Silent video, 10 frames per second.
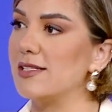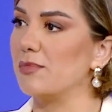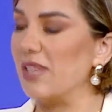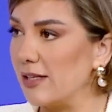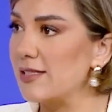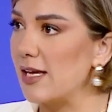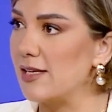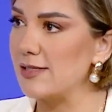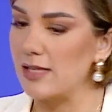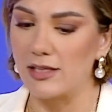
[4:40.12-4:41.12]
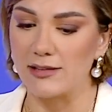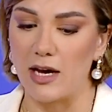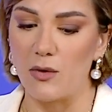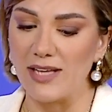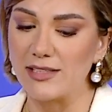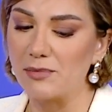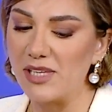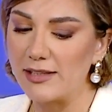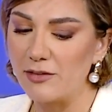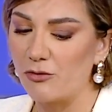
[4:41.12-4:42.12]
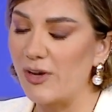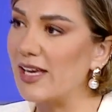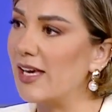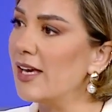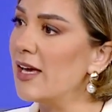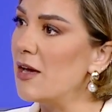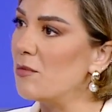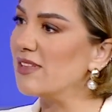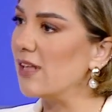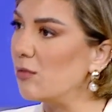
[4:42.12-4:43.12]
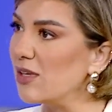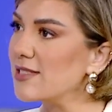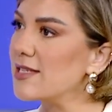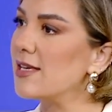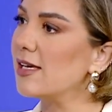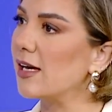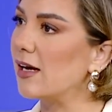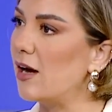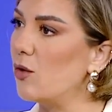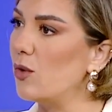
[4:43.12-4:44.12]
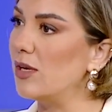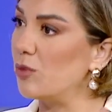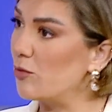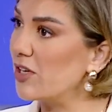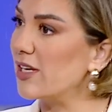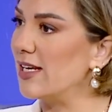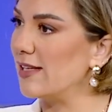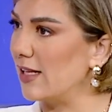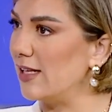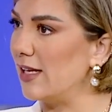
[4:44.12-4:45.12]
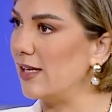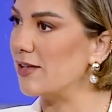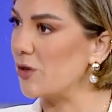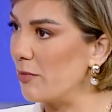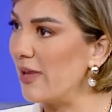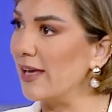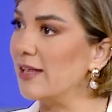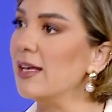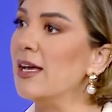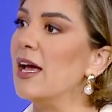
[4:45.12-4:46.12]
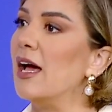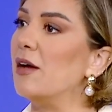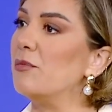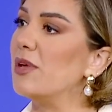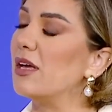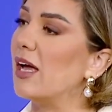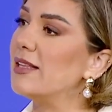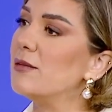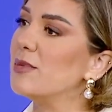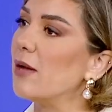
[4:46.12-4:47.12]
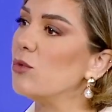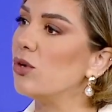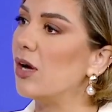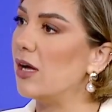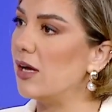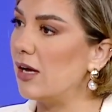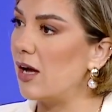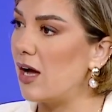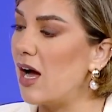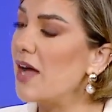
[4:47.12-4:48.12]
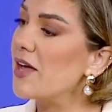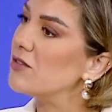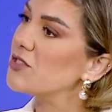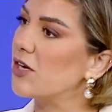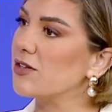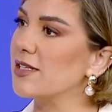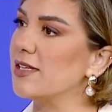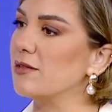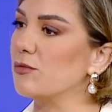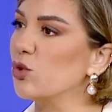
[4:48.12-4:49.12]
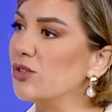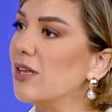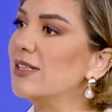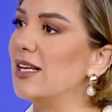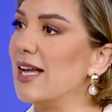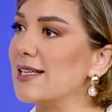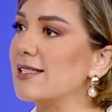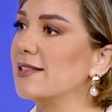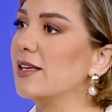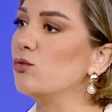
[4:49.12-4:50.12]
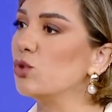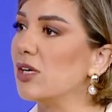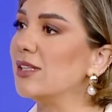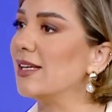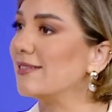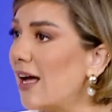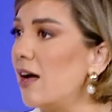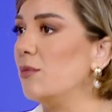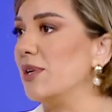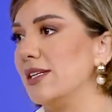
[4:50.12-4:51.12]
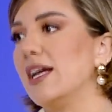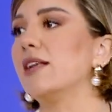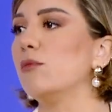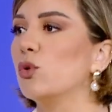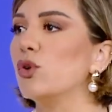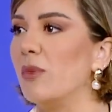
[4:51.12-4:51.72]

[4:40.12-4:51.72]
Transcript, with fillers: اذا بتاخذي صحن سلطه او حتى بتاخذي فواكه مثل البطيخ او البومجرينيت الرمان آه، هن بيعملوا آه، هاي انتي اوكسيدنت مضاد للاكسده ومضاد للتعب اللي نحن بنكون